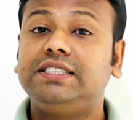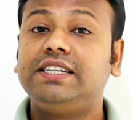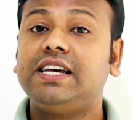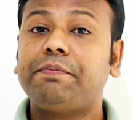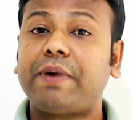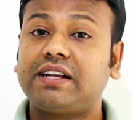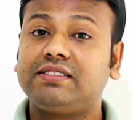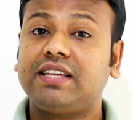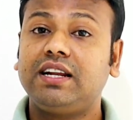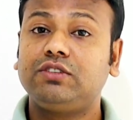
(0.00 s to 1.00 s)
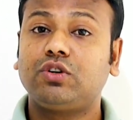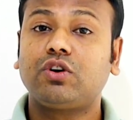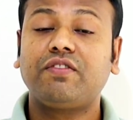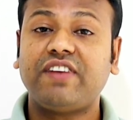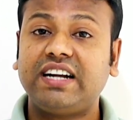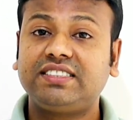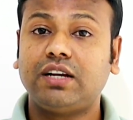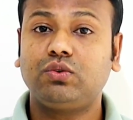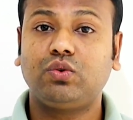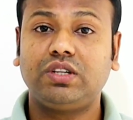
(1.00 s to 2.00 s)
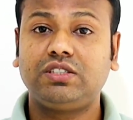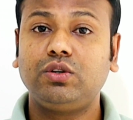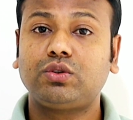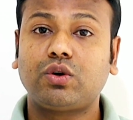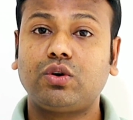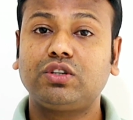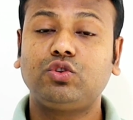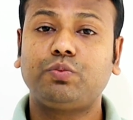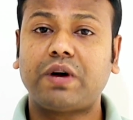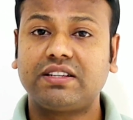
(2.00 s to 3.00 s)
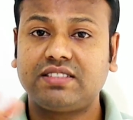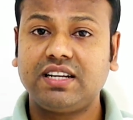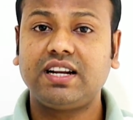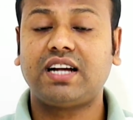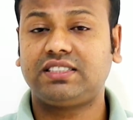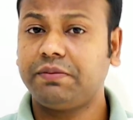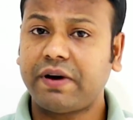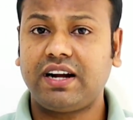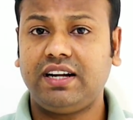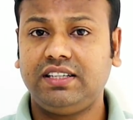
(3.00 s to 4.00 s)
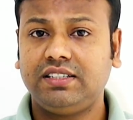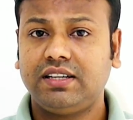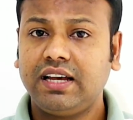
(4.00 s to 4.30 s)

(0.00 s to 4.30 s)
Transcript: যে পাকিস্তানে যখন ফ্লাইট চালু করেছিল তখন কিন্তু পাকিস্তানিরা আসতে পারেনি